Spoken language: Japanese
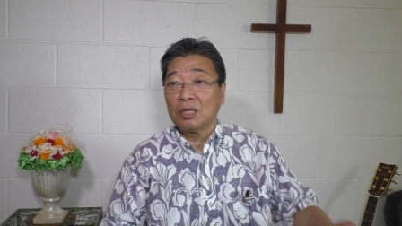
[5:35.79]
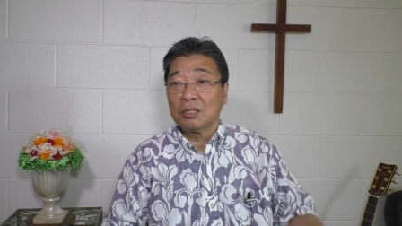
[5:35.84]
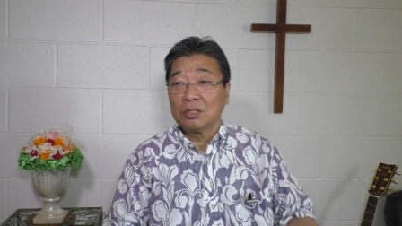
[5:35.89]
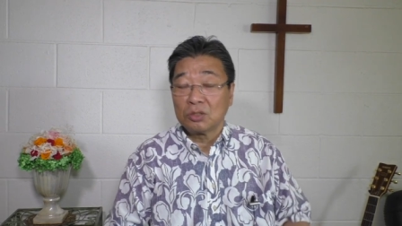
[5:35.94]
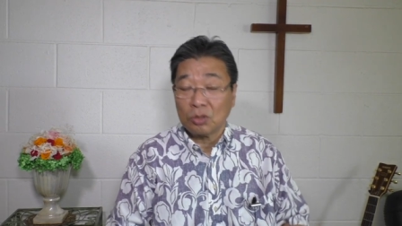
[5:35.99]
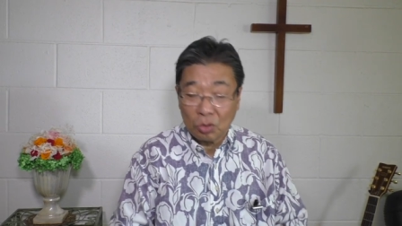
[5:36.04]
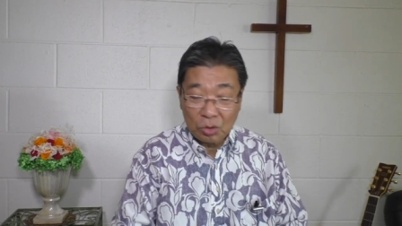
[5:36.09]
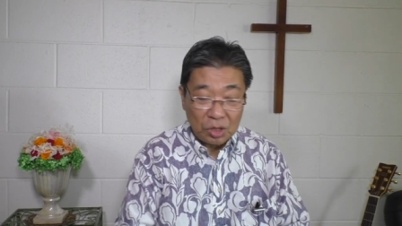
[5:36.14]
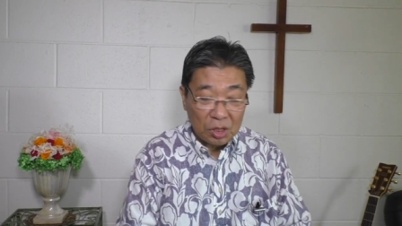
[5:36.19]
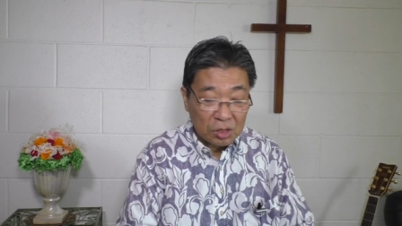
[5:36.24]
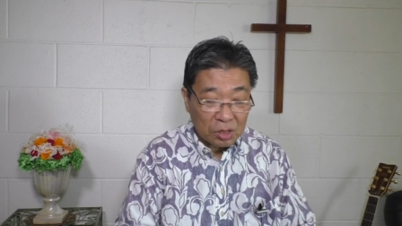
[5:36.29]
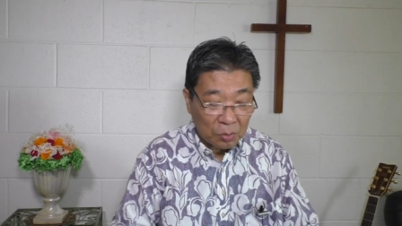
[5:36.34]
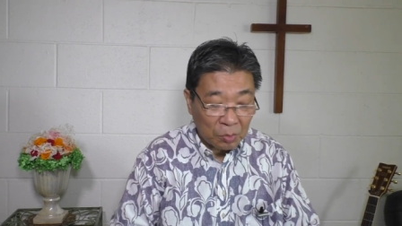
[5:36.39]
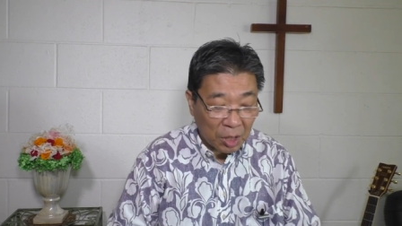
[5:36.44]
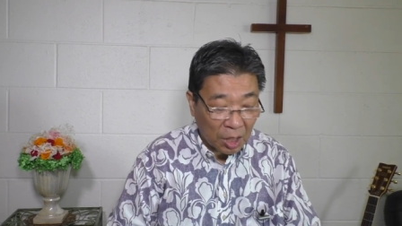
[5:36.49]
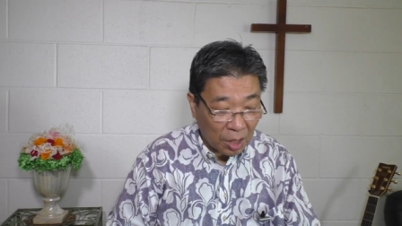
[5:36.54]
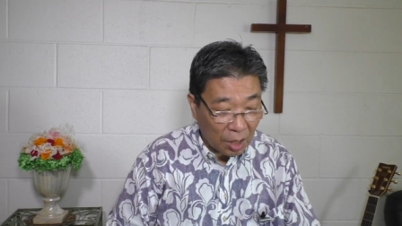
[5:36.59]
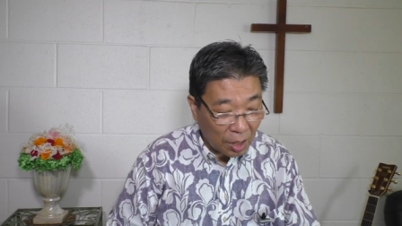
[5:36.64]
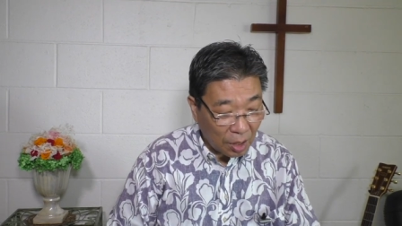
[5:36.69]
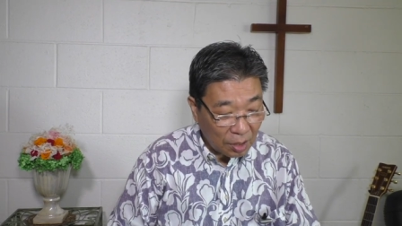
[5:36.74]
そうイエス
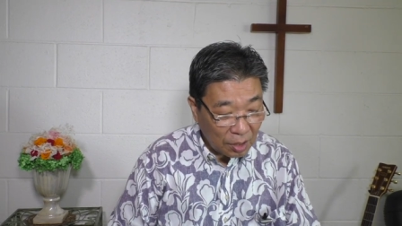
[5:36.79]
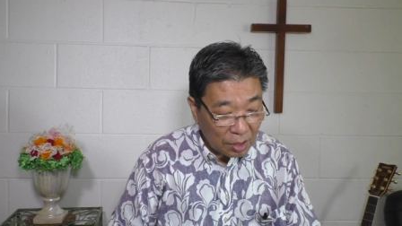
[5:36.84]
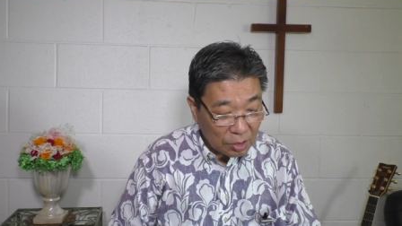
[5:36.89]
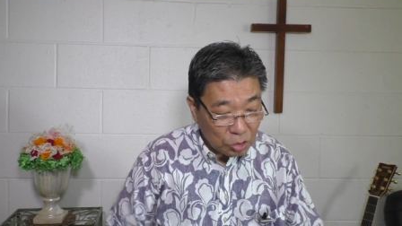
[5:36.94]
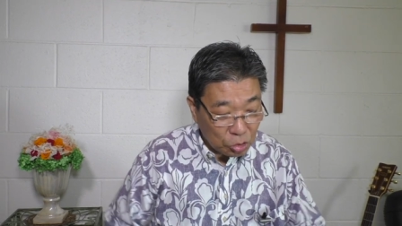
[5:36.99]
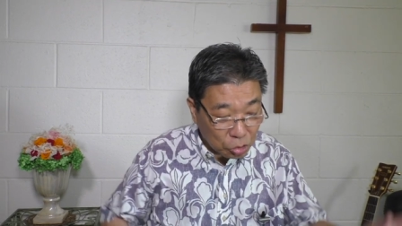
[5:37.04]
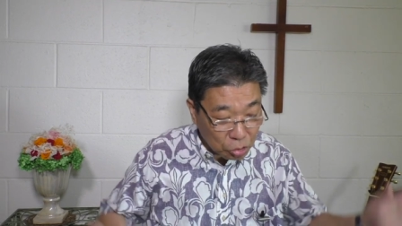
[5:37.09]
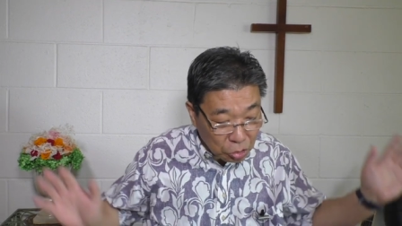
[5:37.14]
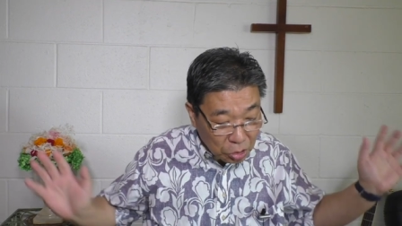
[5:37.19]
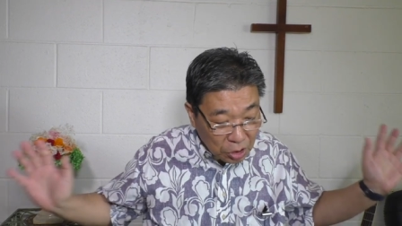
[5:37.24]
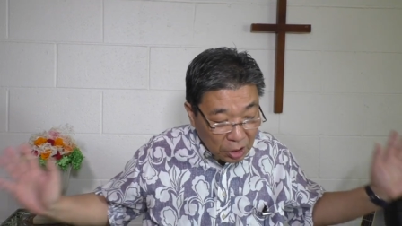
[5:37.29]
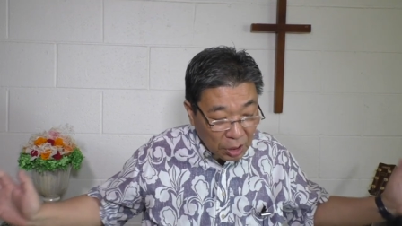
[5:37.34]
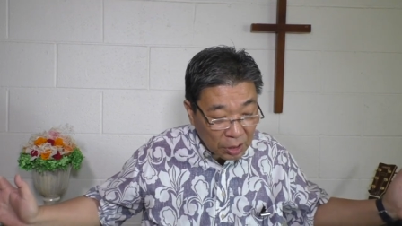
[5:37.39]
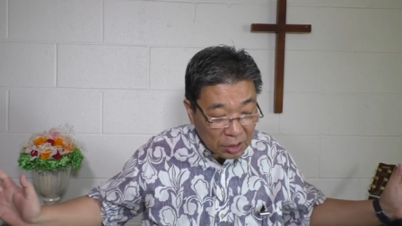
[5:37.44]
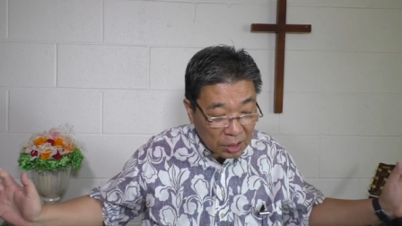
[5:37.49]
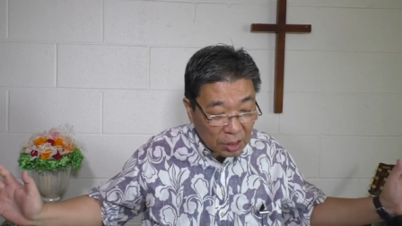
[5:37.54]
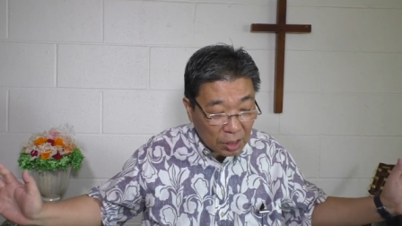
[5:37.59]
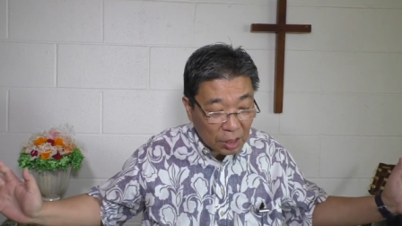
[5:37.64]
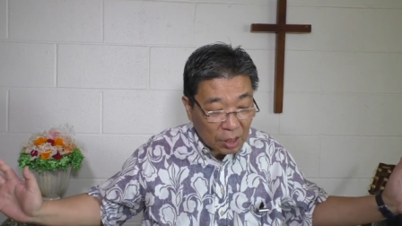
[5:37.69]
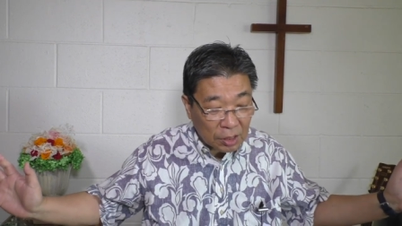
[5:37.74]
様が十字架
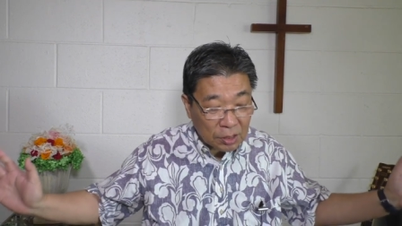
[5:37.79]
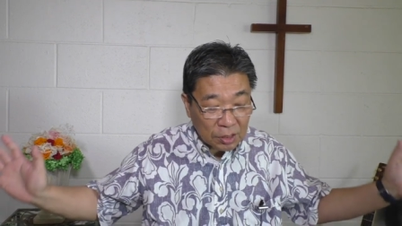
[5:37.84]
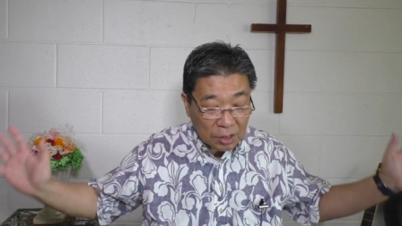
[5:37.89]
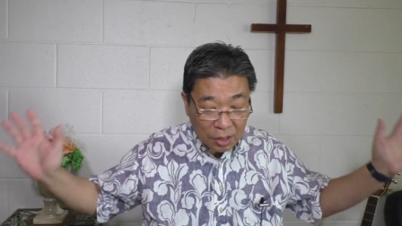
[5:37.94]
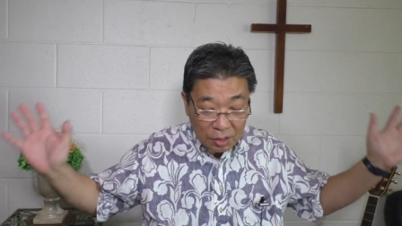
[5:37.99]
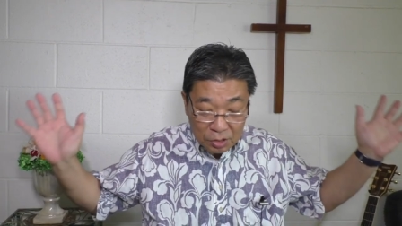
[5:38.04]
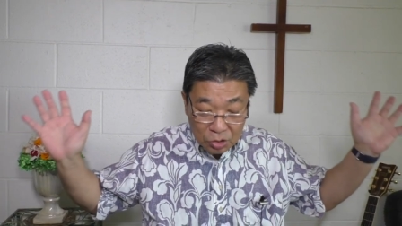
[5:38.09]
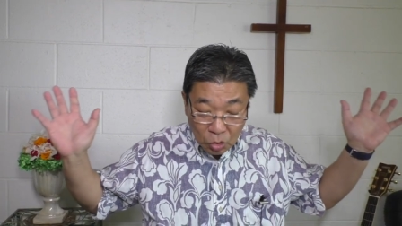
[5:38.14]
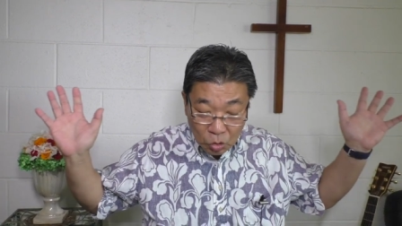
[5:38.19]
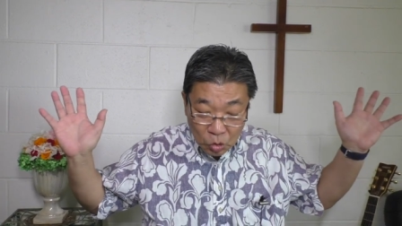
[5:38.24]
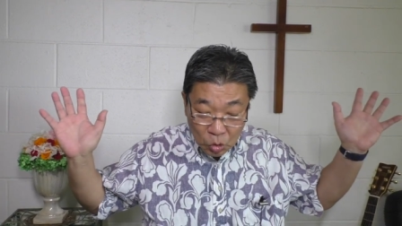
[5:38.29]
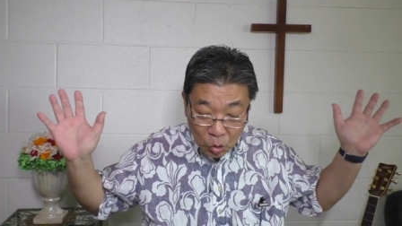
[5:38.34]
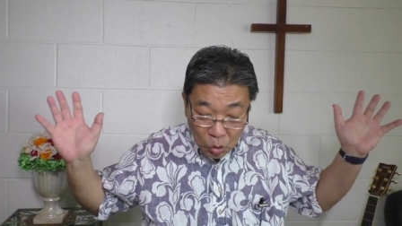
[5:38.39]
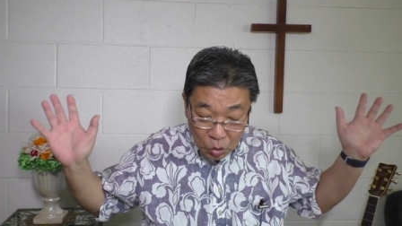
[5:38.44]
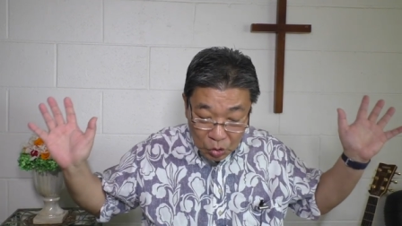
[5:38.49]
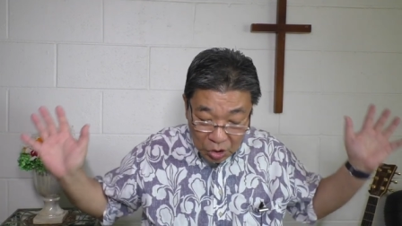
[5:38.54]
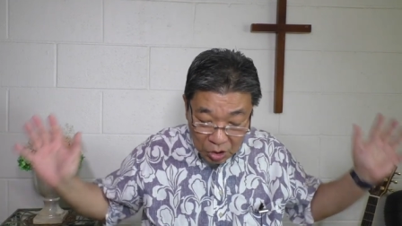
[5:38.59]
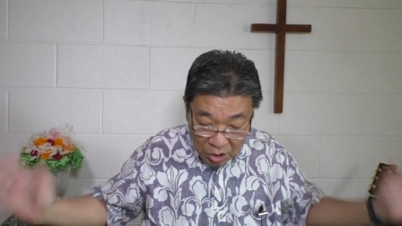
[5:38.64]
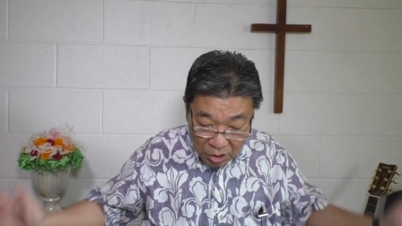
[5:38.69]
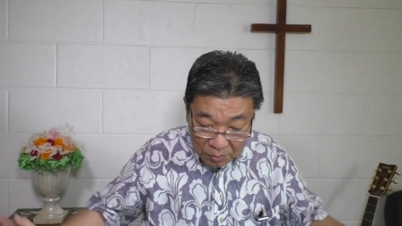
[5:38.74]
にかかったそ
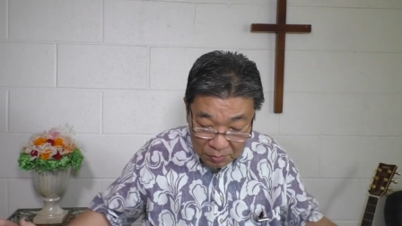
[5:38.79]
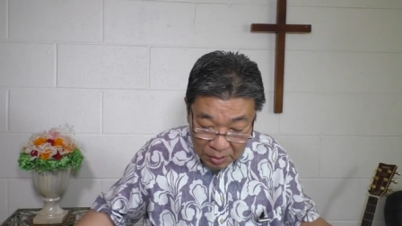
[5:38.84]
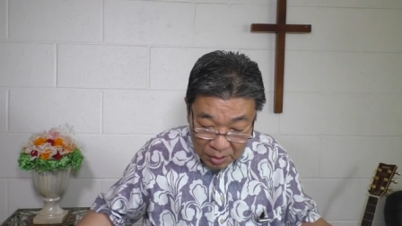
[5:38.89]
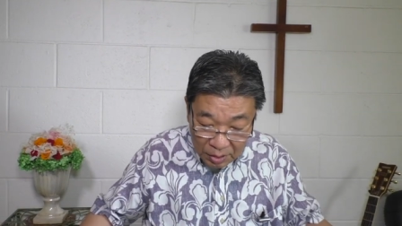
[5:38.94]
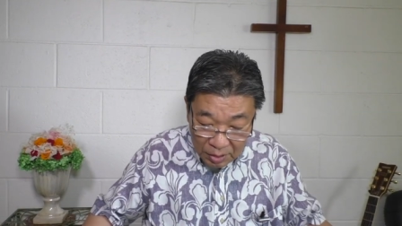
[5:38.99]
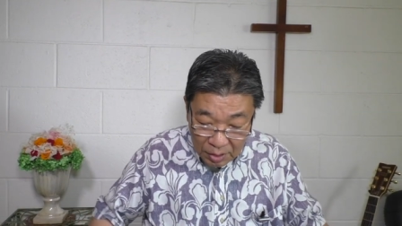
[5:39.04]
の日、